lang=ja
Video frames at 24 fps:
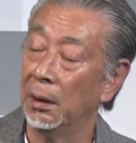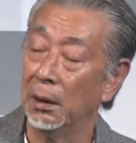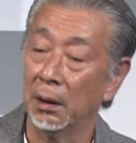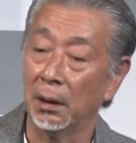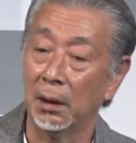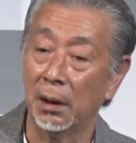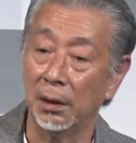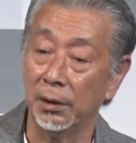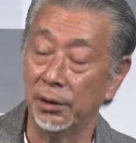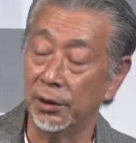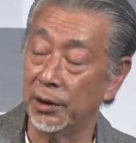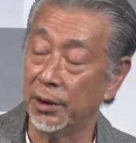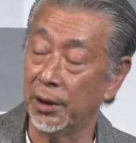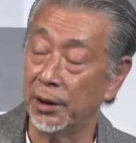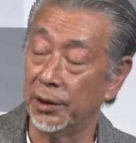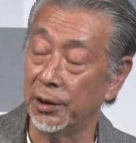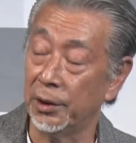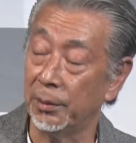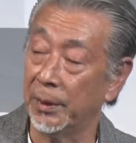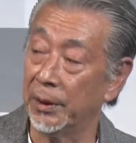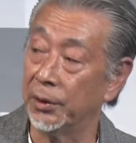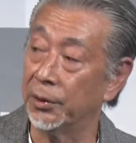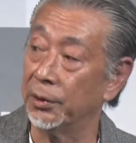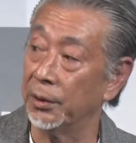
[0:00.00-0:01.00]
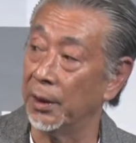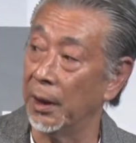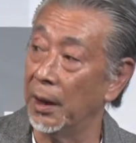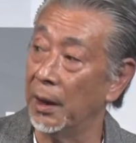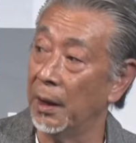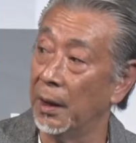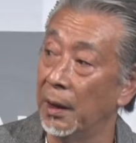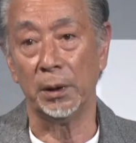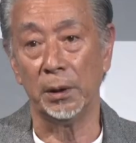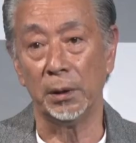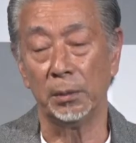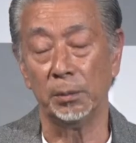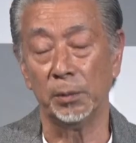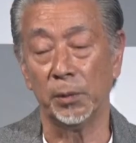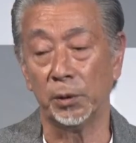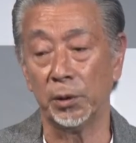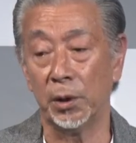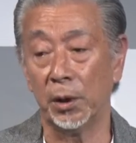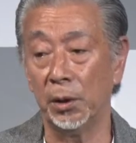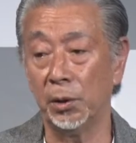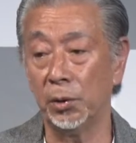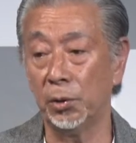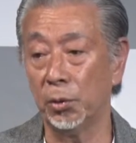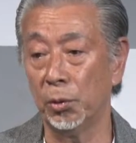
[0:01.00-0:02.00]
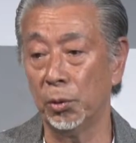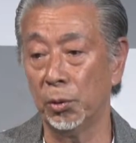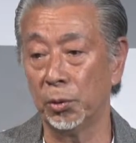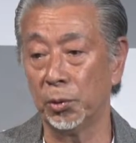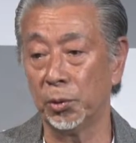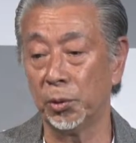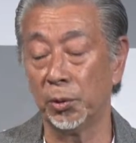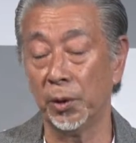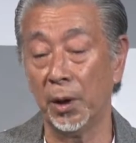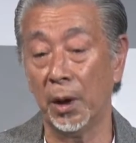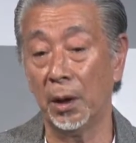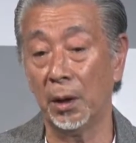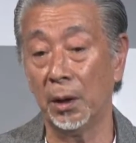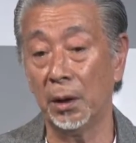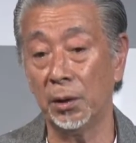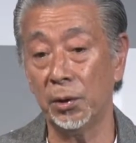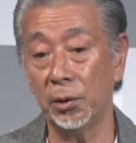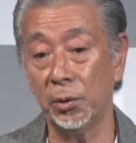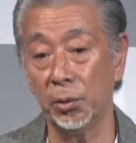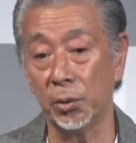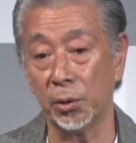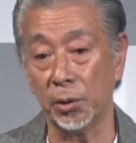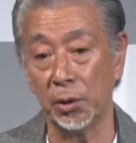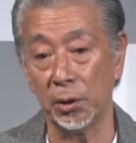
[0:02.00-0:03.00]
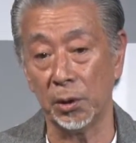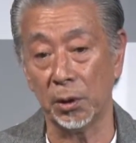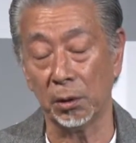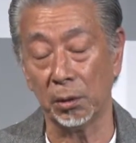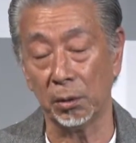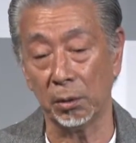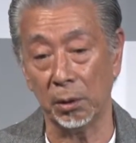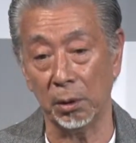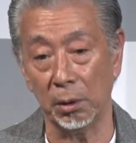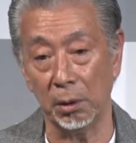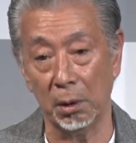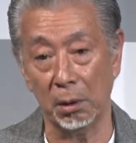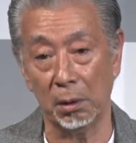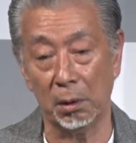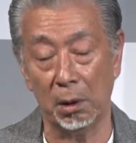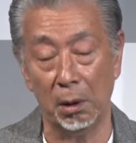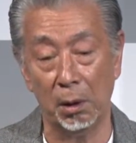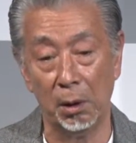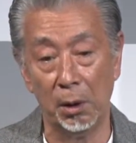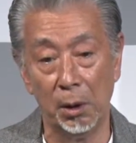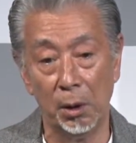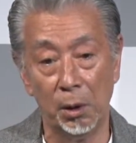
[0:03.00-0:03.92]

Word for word: 感じがしますね、まあ、最初その話を聞いた時なんか